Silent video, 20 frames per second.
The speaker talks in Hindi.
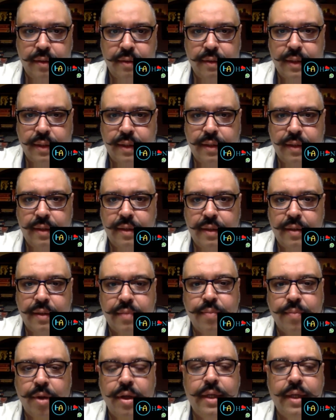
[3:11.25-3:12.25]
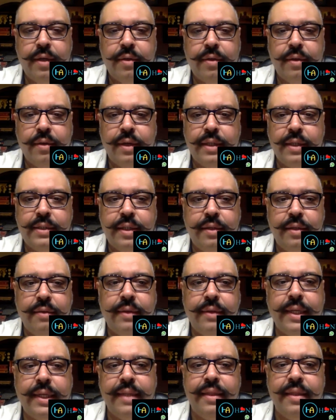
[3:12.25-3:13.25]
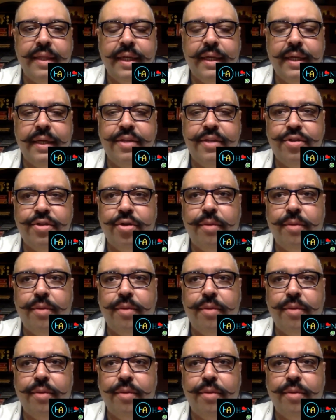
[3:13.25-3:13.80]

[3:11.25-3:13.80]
ओके स्मॉल इंट्रोडक्शन यू कैन सी कि